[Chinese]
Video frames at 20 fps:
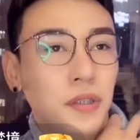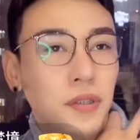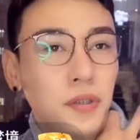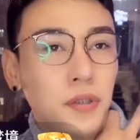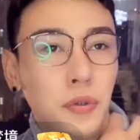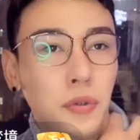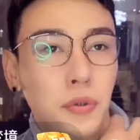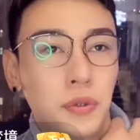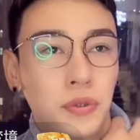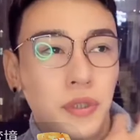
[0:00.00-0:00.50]

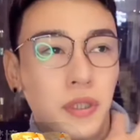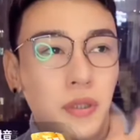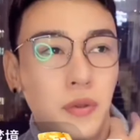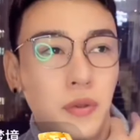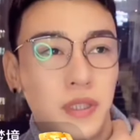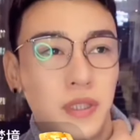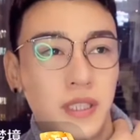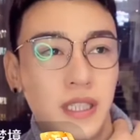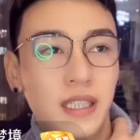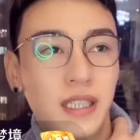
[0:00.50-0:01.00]
因为我觉得
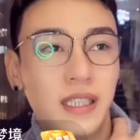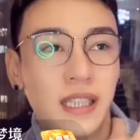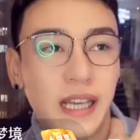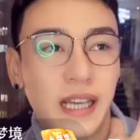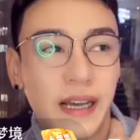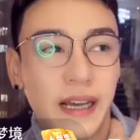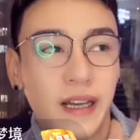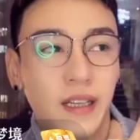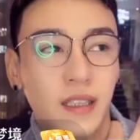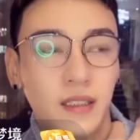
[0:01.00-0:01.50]
我这一
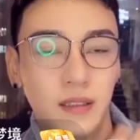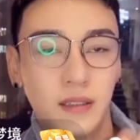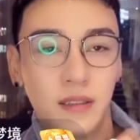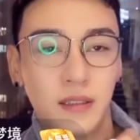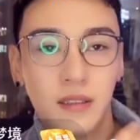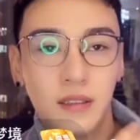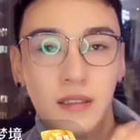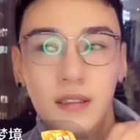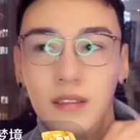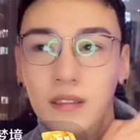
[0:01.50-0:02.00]
年，
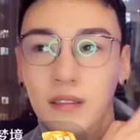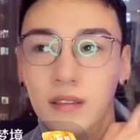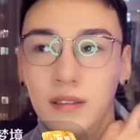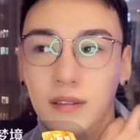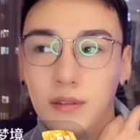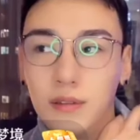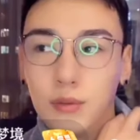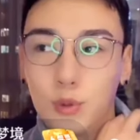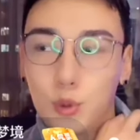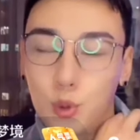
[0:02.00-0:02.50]

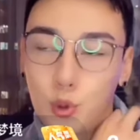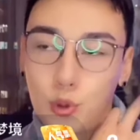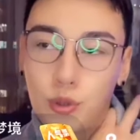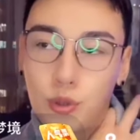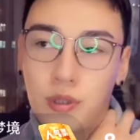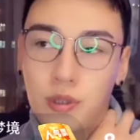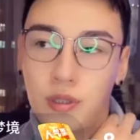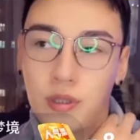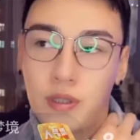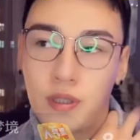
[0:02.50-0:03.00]
就
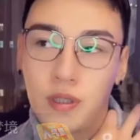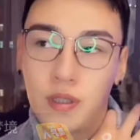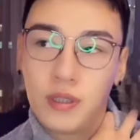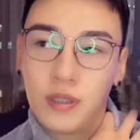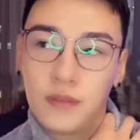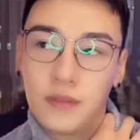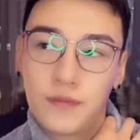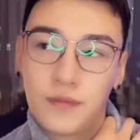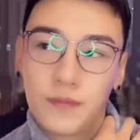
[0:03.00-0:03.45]
是，